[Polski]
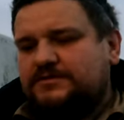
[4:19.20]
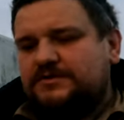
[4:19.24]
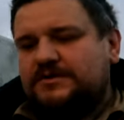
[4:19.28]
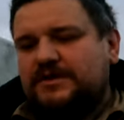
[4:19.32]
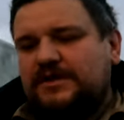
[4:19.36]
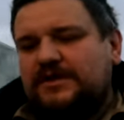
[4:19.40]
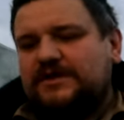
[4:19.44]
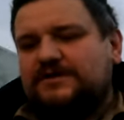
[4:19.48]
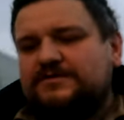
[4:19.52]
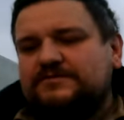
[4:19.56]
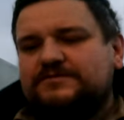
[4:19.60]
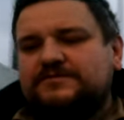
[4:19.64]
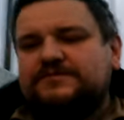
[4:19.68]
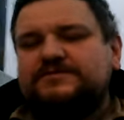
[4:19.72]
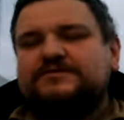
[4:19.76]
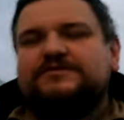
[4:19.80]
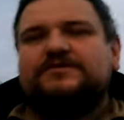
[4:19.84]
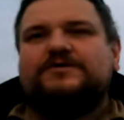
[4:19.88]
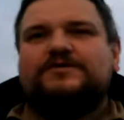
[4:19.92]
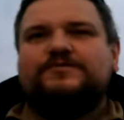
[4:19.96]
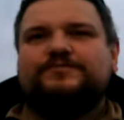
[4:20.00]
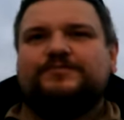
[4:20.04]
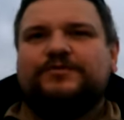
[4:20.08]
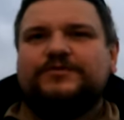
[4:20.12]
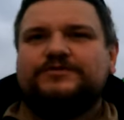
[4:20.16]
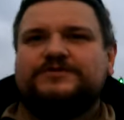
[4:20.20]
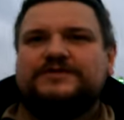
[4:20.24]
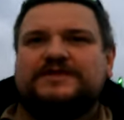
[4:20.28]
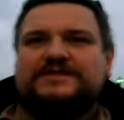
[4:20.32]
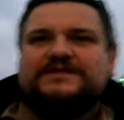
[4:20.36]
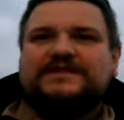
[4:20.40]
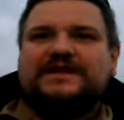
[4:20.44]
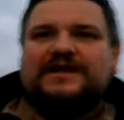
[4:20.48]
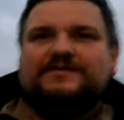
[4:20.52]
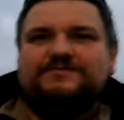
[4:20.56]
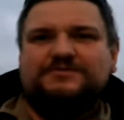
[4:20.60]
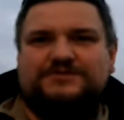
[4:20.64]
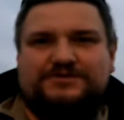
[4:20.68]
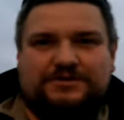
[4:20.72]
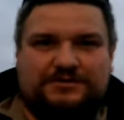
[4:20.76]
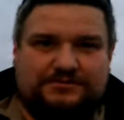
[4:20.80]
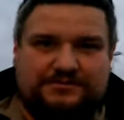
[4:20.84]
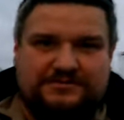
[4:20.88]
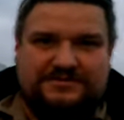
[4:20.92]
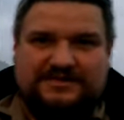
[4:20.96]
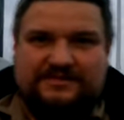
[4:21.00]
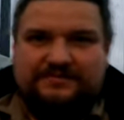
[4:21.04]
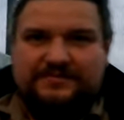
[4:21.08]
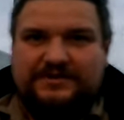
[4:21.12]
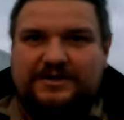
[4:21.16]
Czego? To, to, pod satrami się o
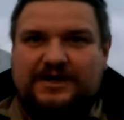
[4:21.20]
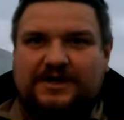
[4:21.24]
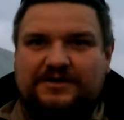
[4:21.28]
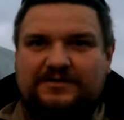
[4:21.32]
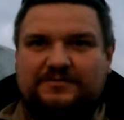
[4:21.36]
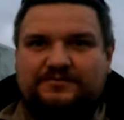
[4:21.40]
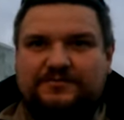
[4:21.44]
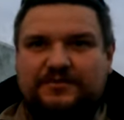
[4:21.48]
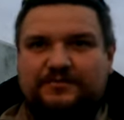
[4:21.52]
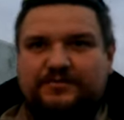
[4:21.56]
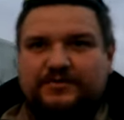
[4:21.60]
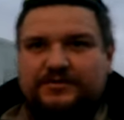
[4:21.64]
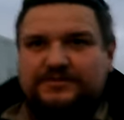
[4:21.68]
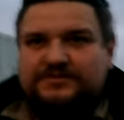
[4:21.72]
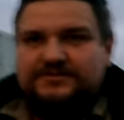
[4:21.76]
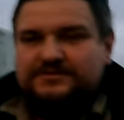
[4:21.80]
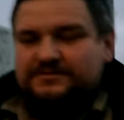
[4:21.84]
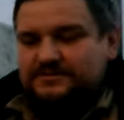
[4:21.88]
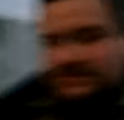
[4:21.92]
to zabijają. tak prostu.